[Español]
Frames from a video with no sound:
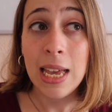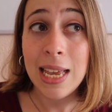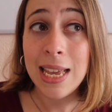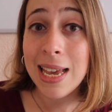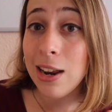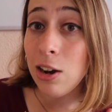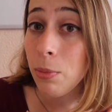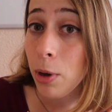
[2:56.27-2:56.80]

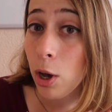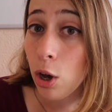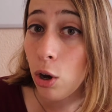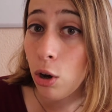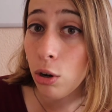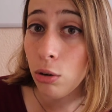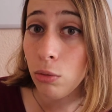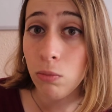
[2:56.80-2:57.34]
Y a lo
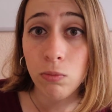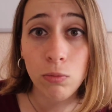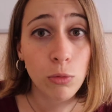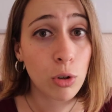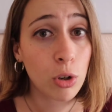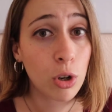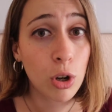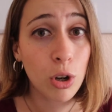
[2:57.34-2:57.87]
mejor
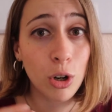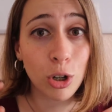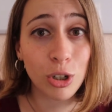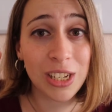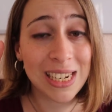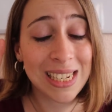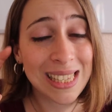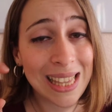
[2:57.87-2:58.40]
no
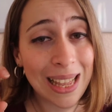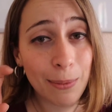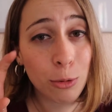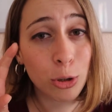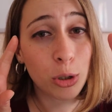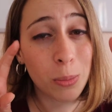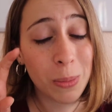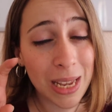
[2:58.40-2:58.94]
nos
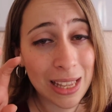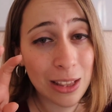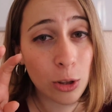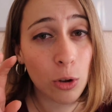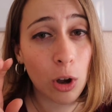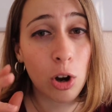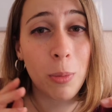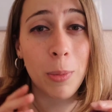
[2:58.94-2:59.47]
estamos
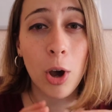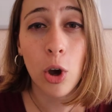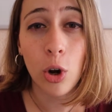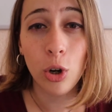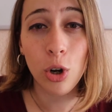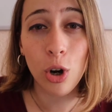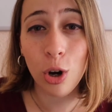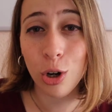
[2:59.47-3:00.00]
meando, a lo
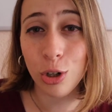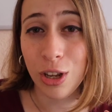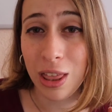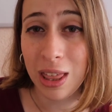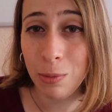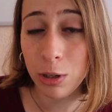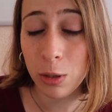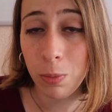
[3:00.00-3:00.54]
mejor no nos
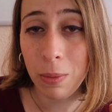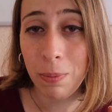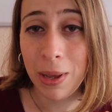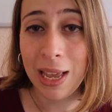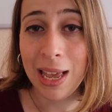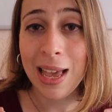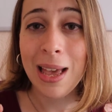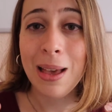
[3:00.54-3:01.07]
hacemos
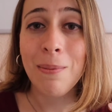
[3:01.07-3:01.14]
pipí,